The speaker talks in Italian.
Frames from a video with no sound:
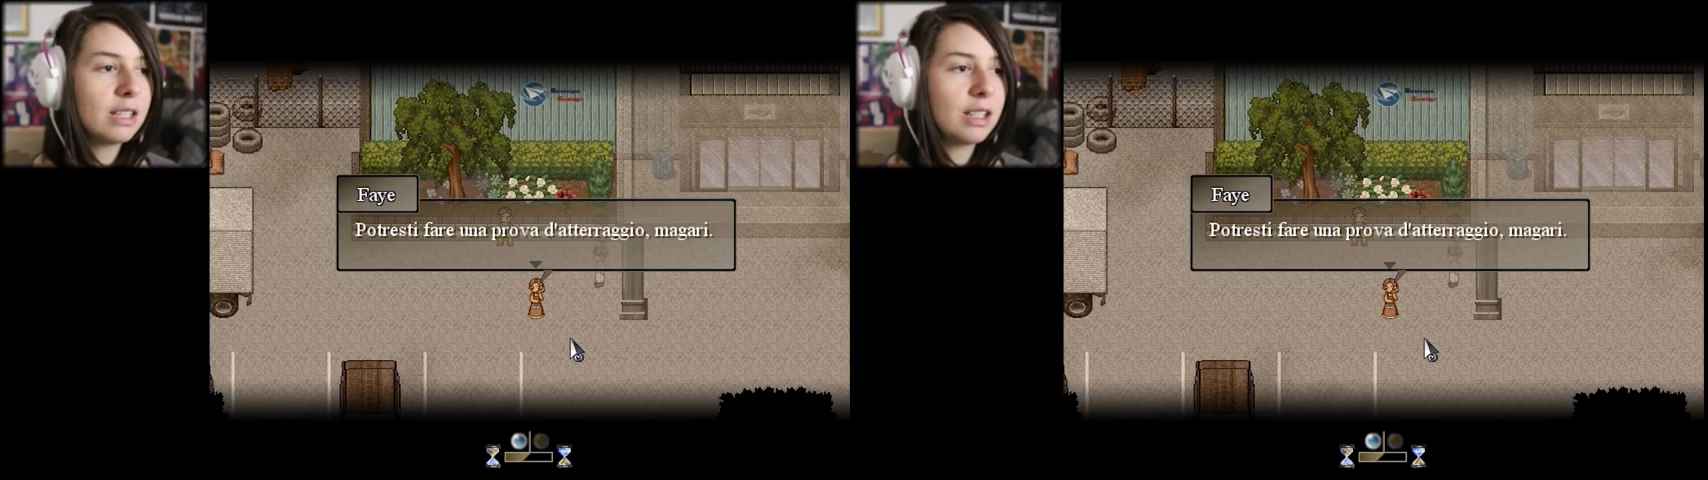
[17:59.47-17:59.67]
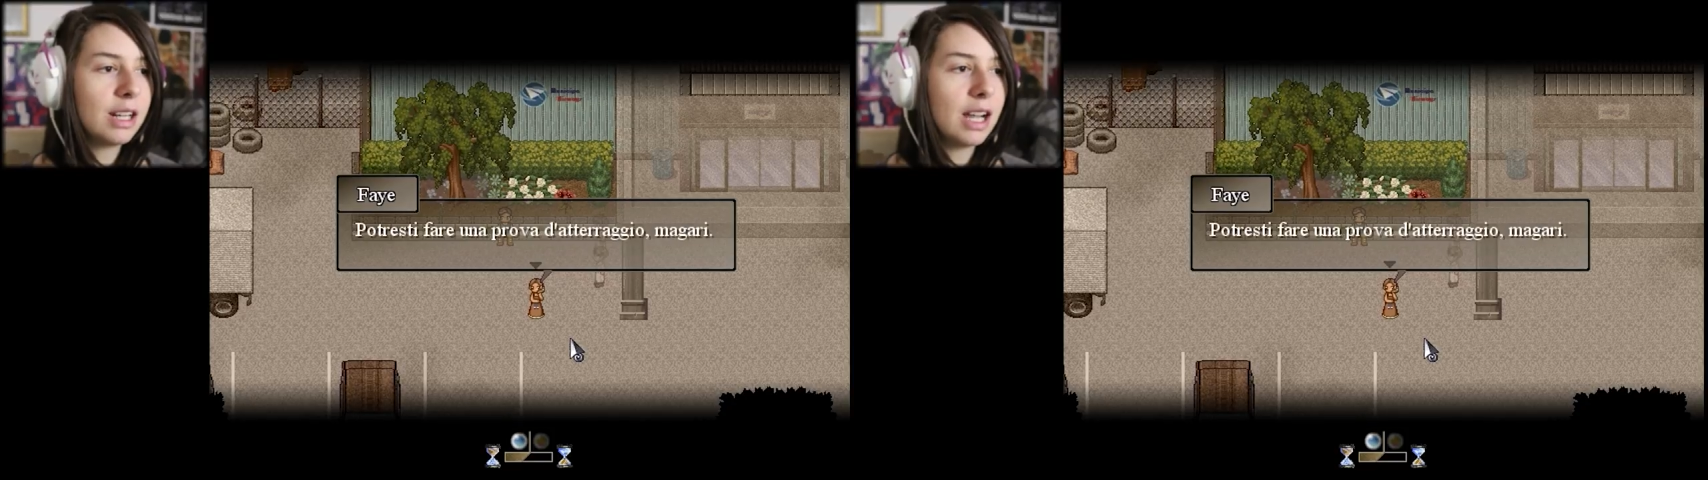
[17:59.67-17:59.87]

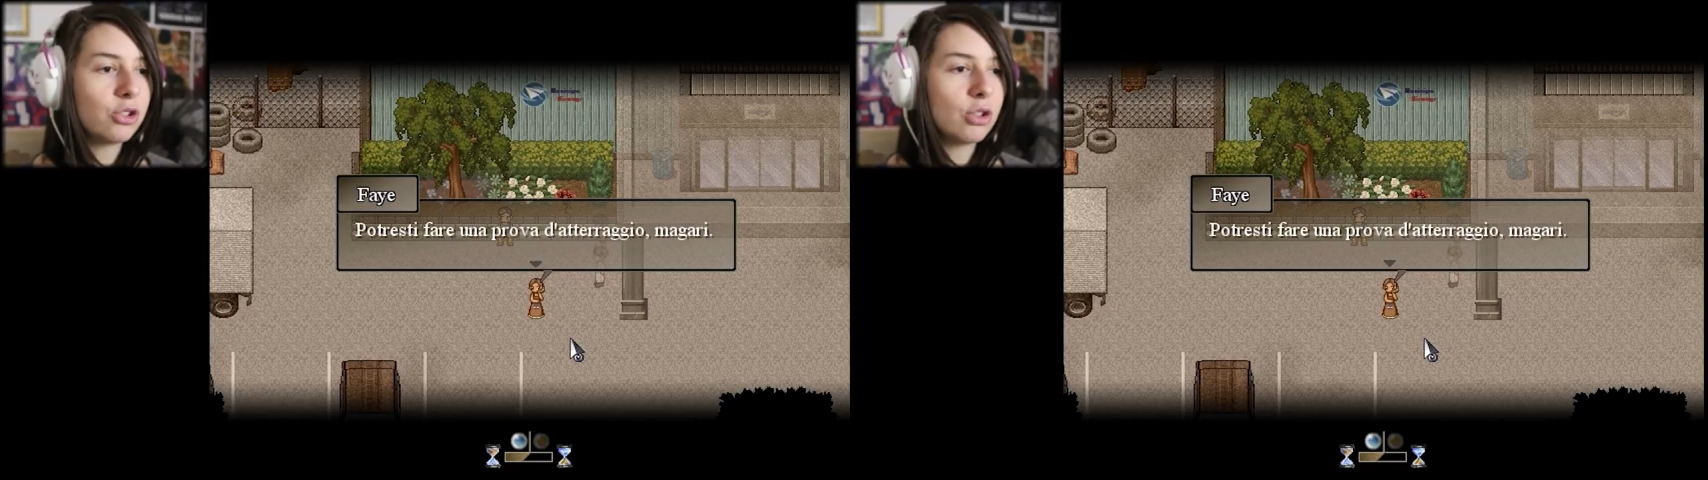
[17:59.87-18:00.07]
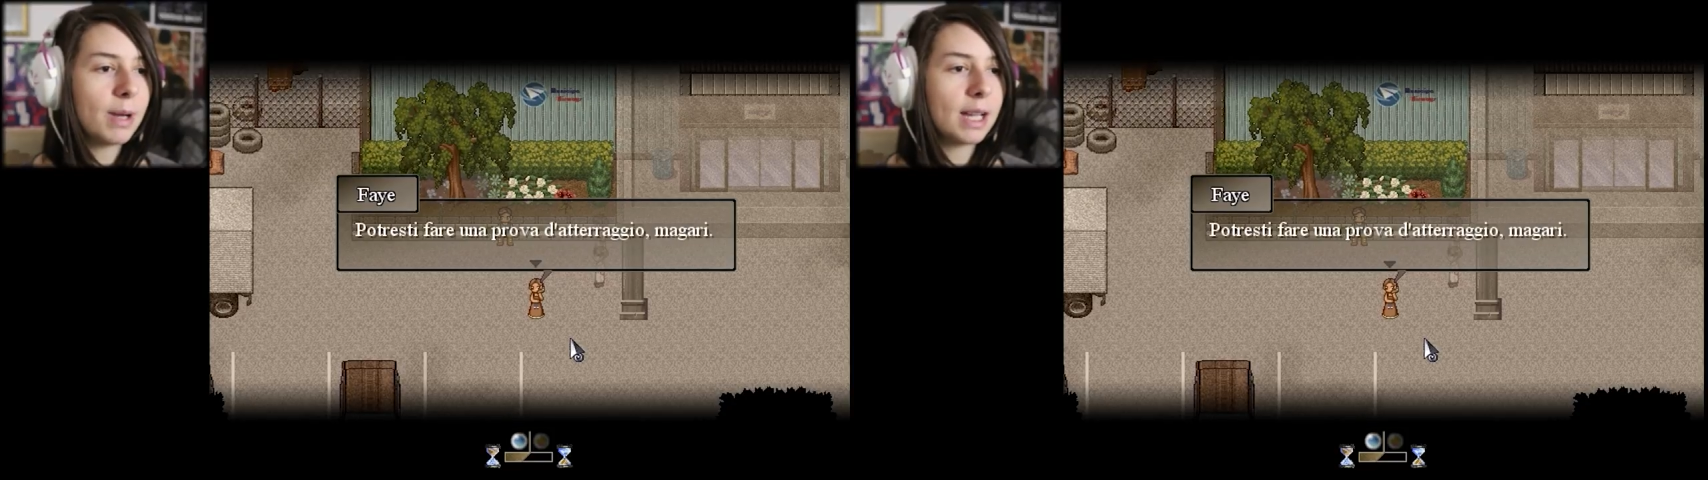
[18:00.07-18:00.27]

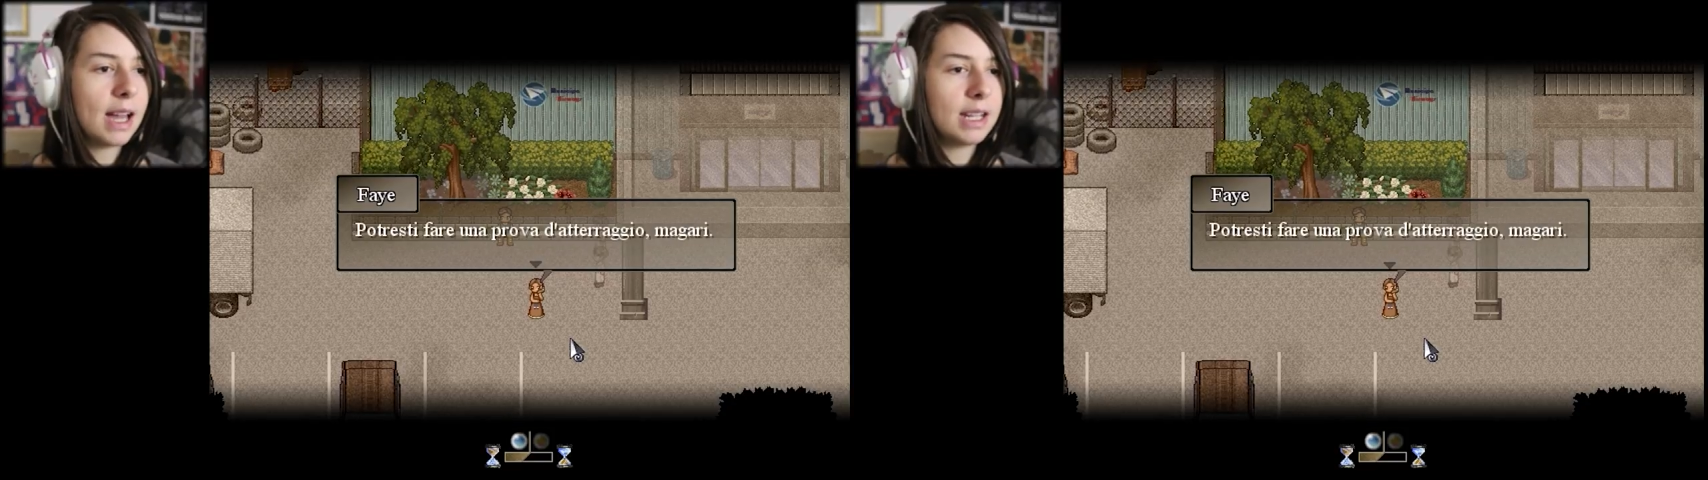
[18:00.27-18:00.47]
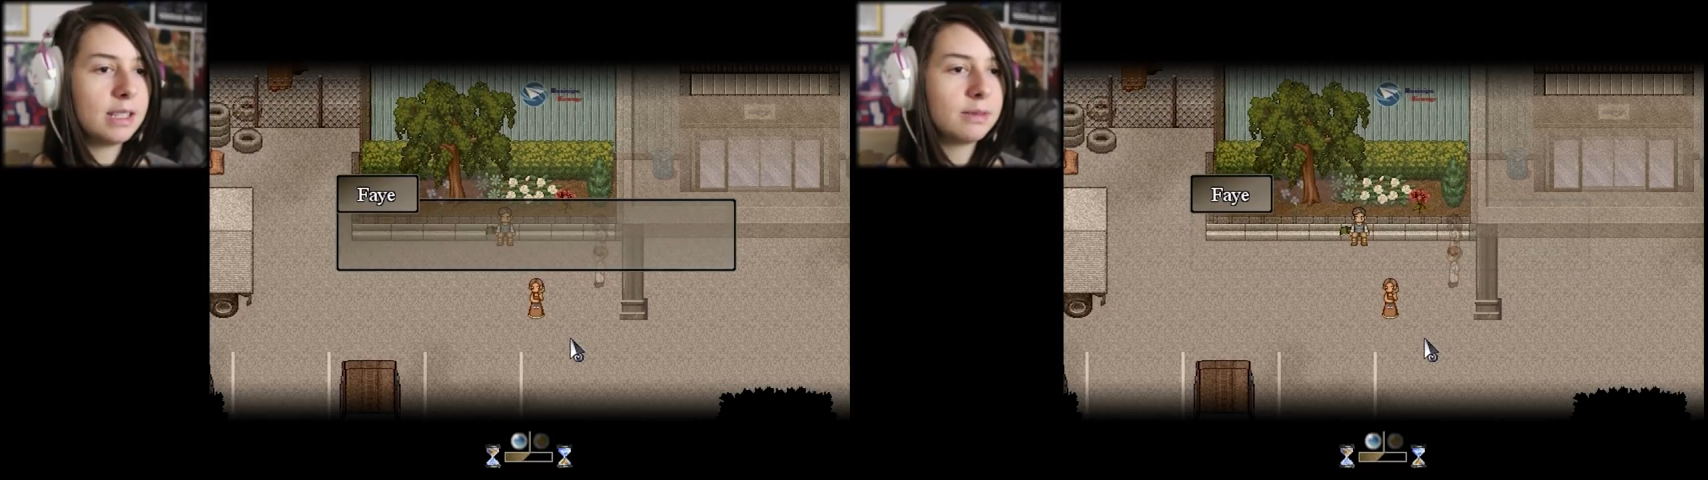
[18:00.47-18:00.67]
d'atterraggio,
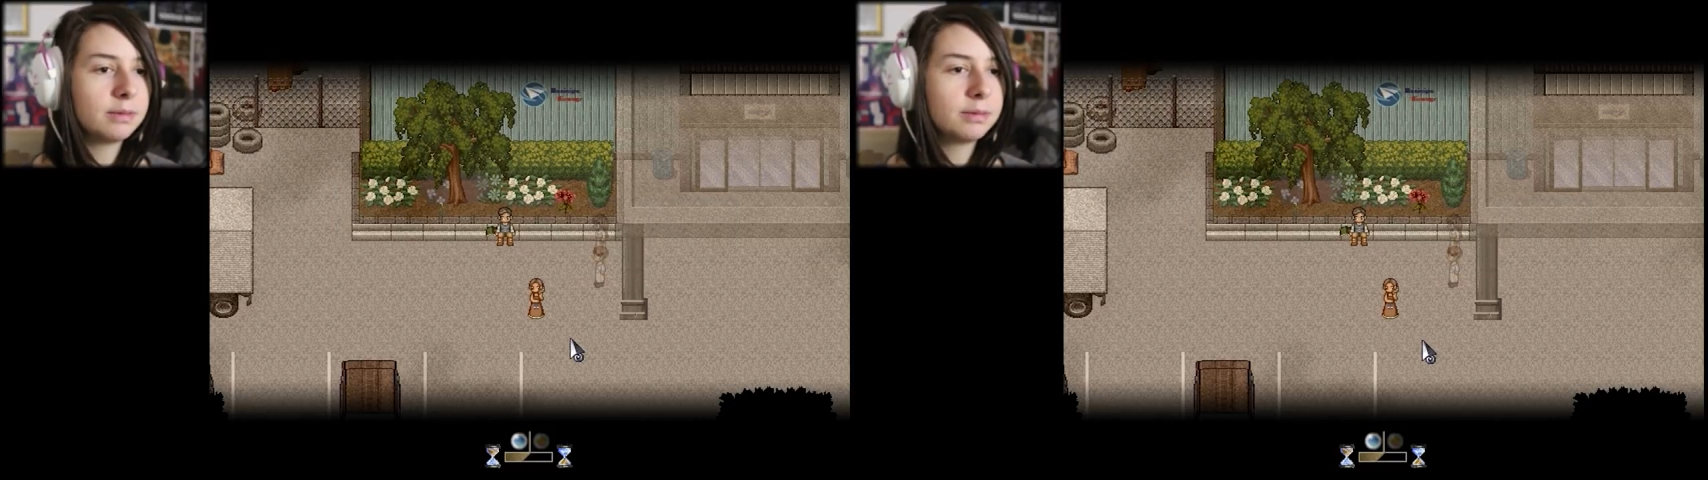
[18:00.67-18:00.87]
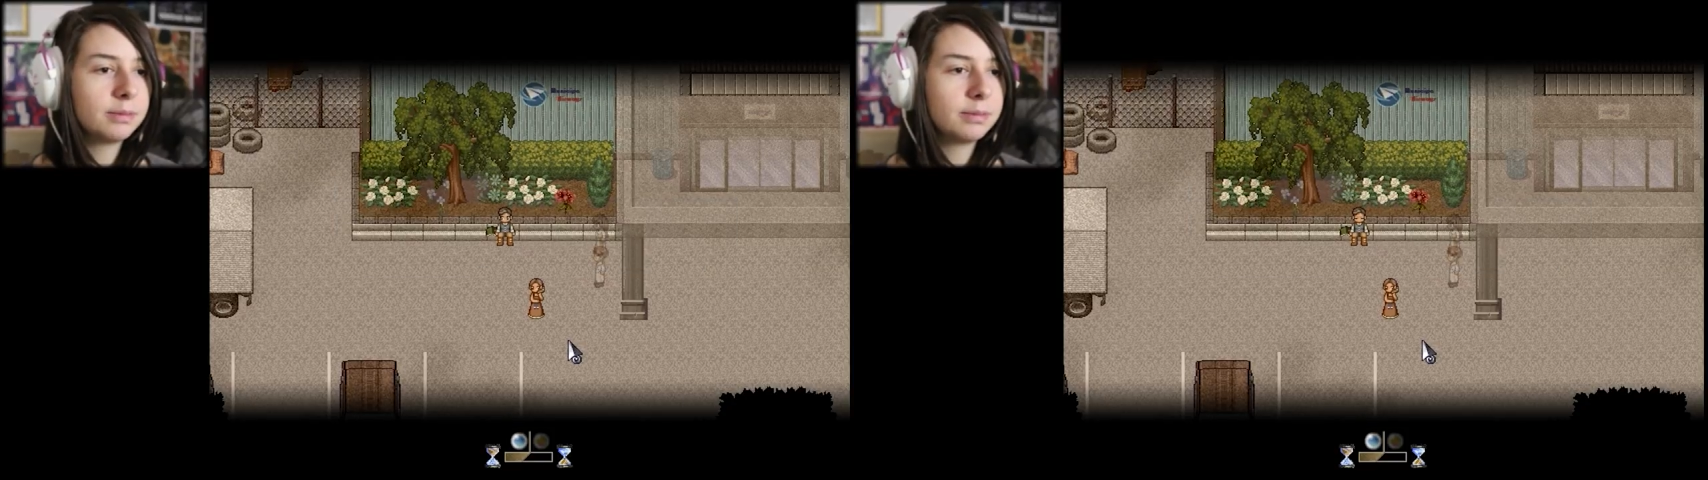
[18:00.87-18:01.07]
magari.